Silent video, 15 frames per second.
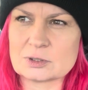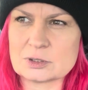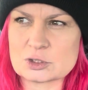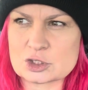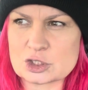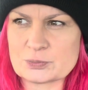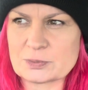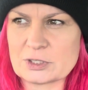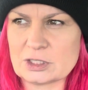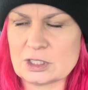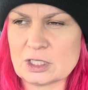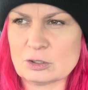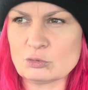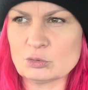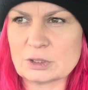szybki
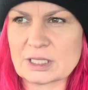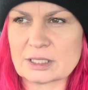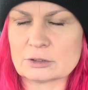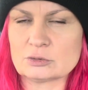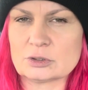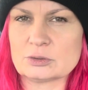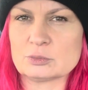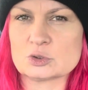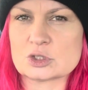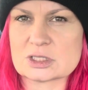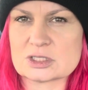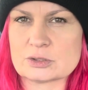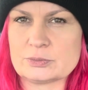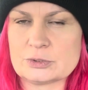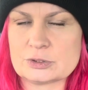kierunek, który można
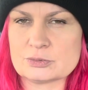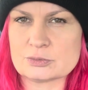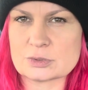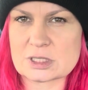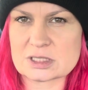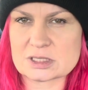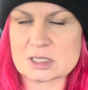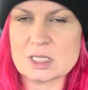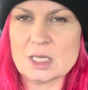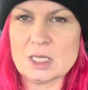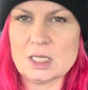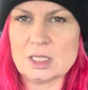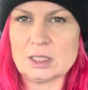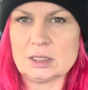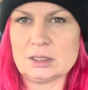zrobić u nas
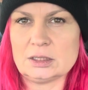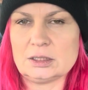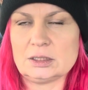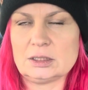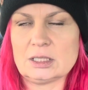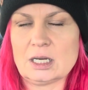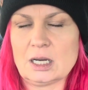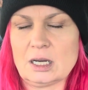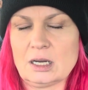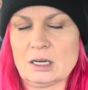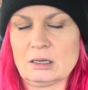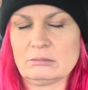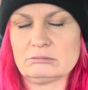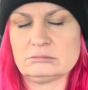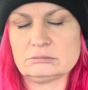y,
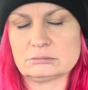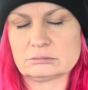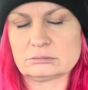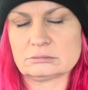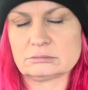na y,